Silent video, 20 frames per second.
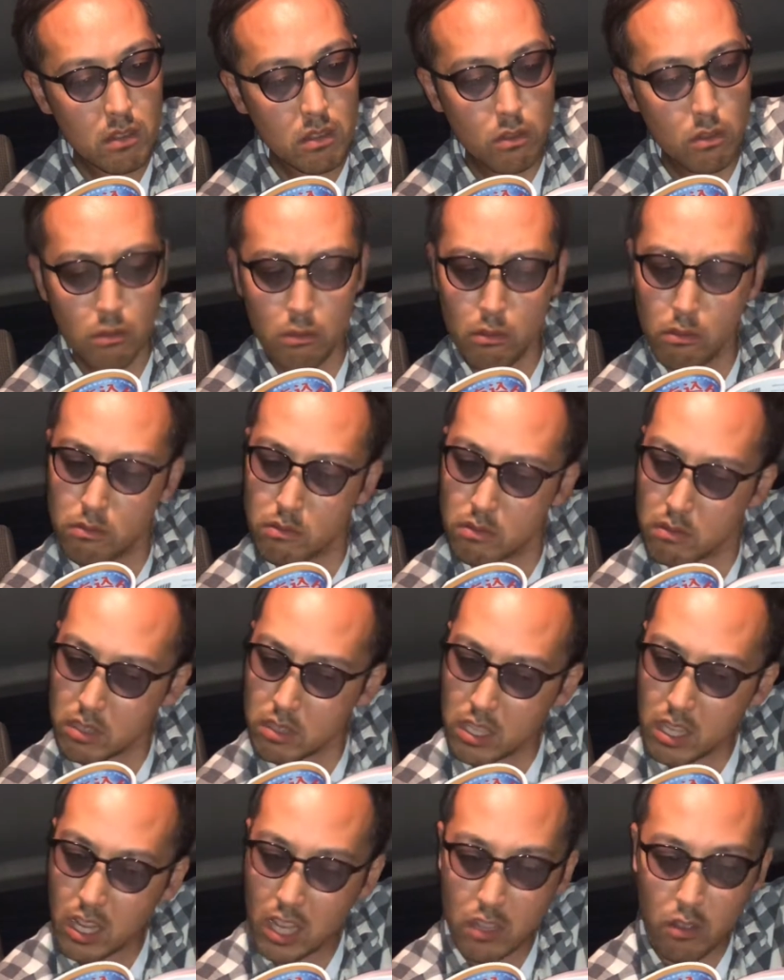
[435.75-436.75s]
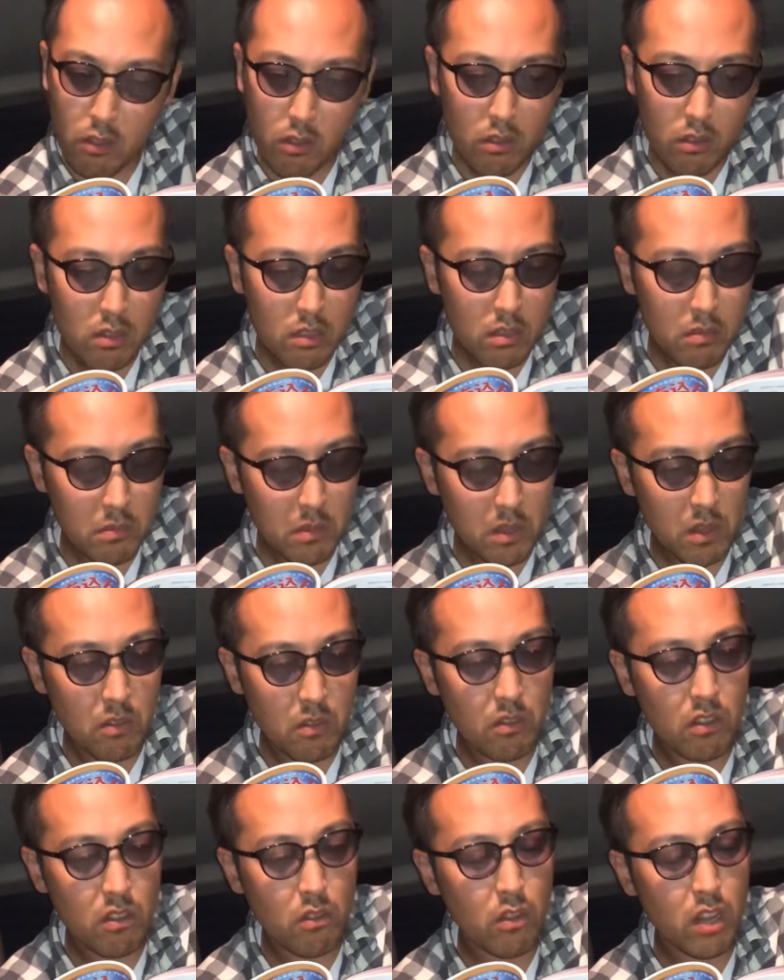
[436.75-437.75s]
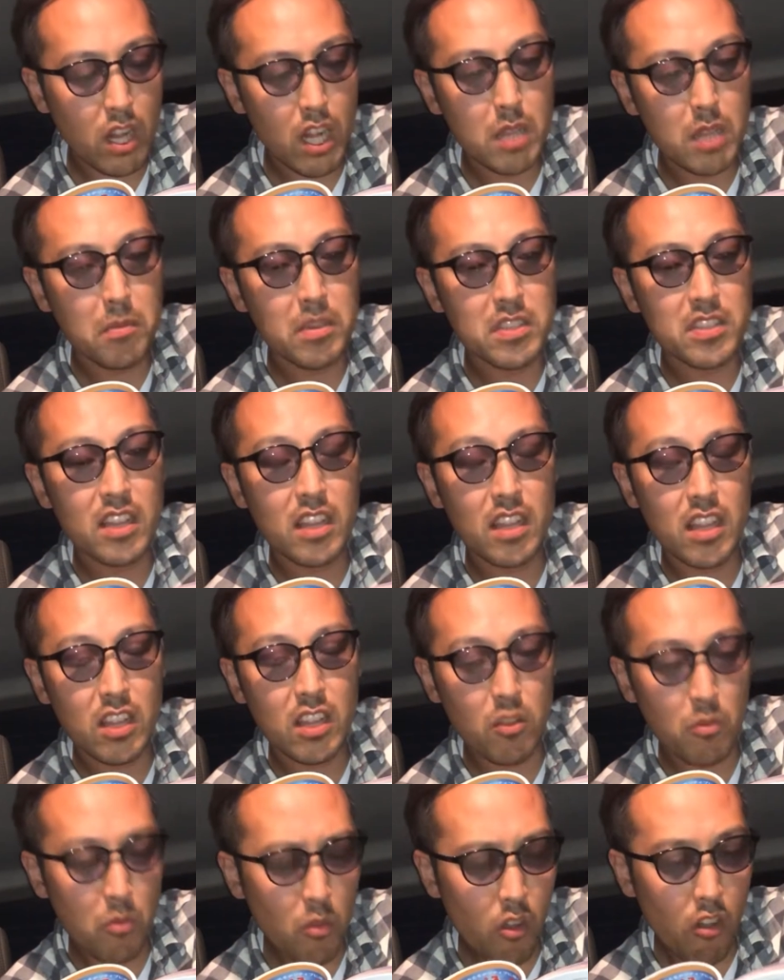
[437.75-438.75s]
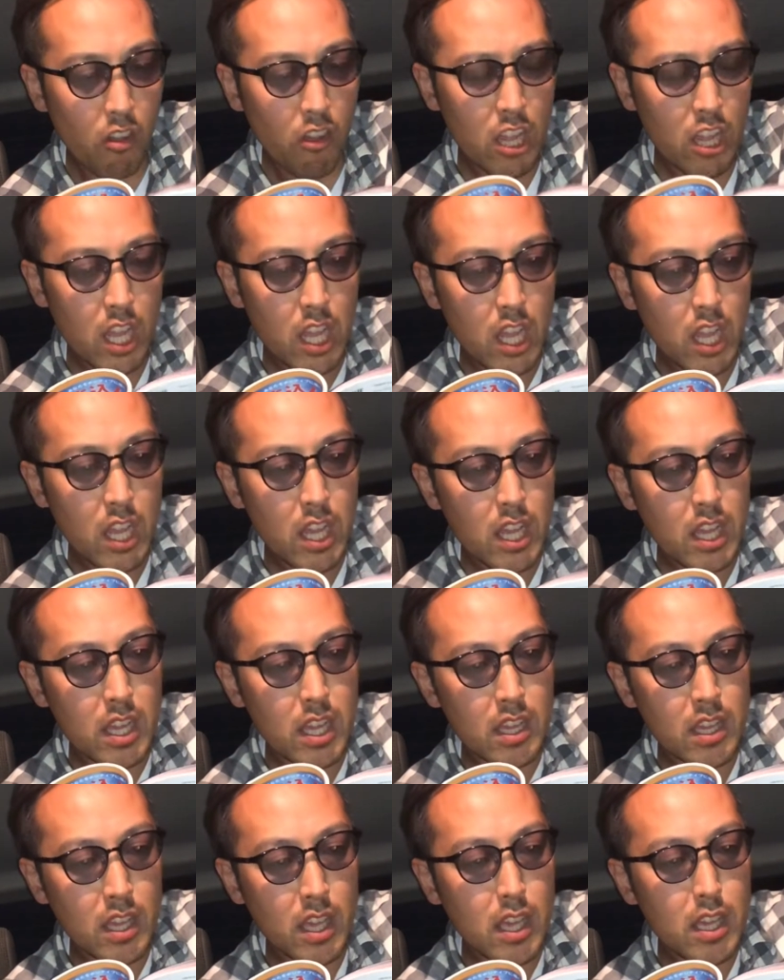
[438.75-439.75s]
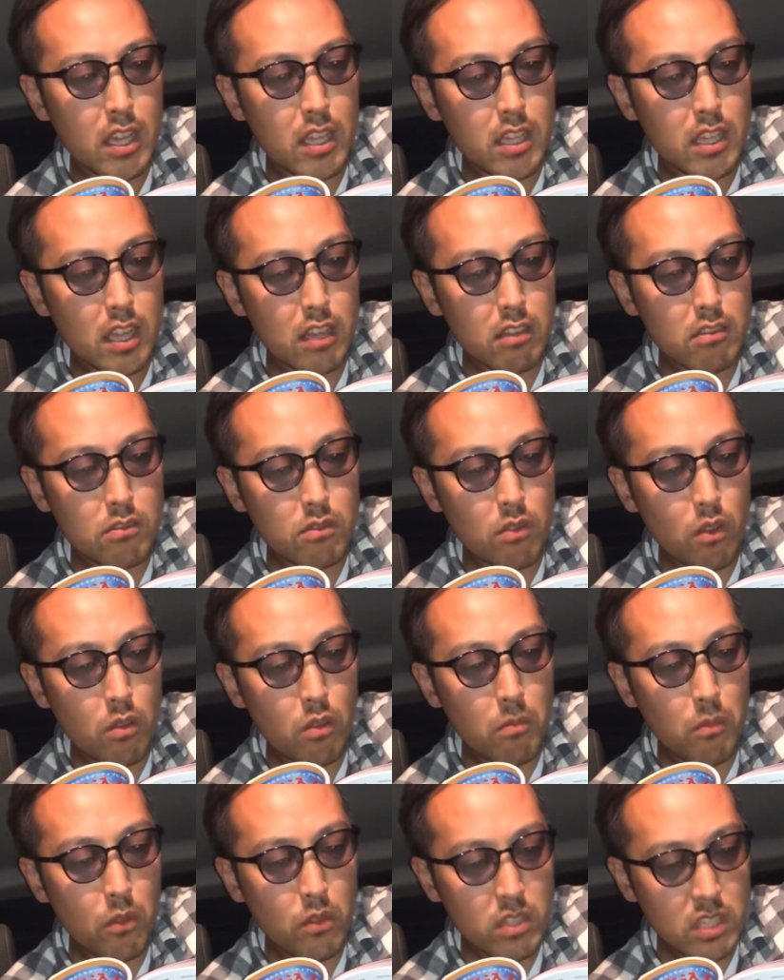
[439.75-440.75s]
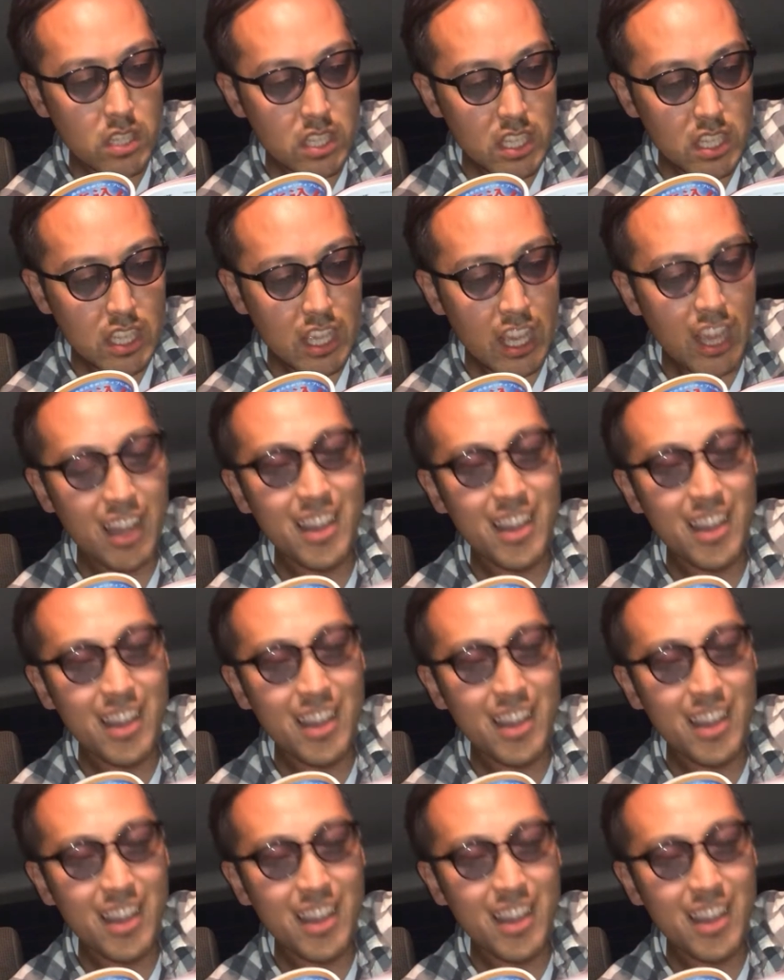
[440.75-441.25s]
よろずにがよ、今わかりませんけども、倹約を用い、